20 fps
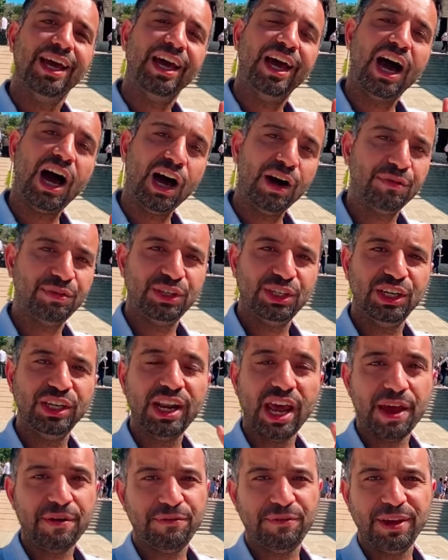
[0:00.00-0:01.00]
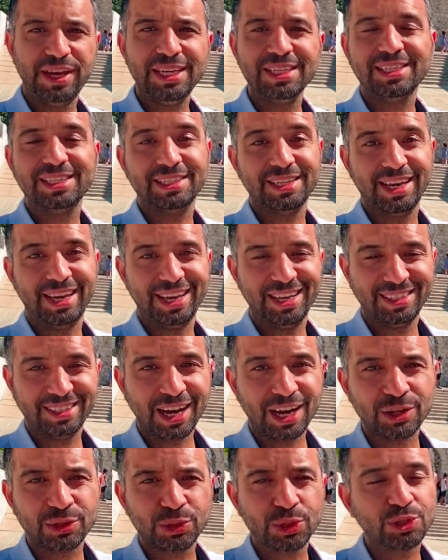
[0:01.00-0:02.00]
e, Afşin, Efes, e,
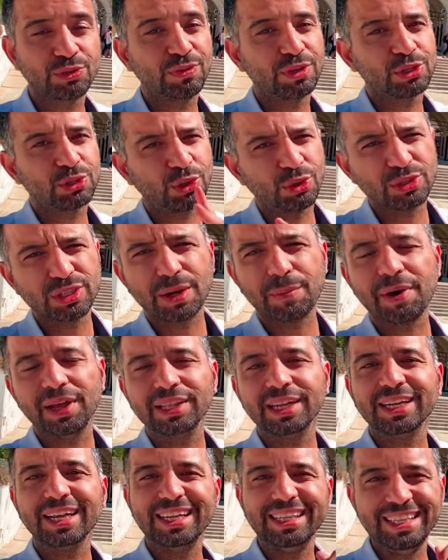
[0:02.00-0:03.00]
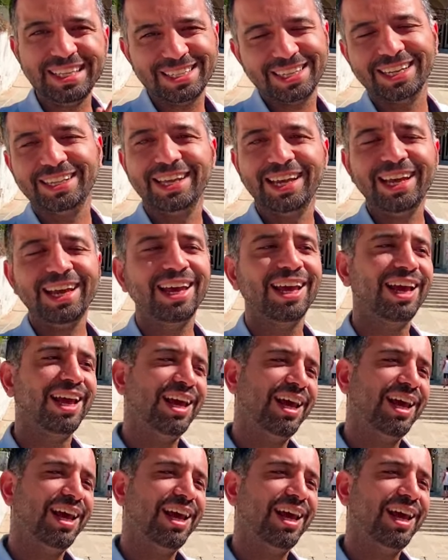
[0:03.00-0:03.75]
Tarsus ve son zamanlarda Lice'de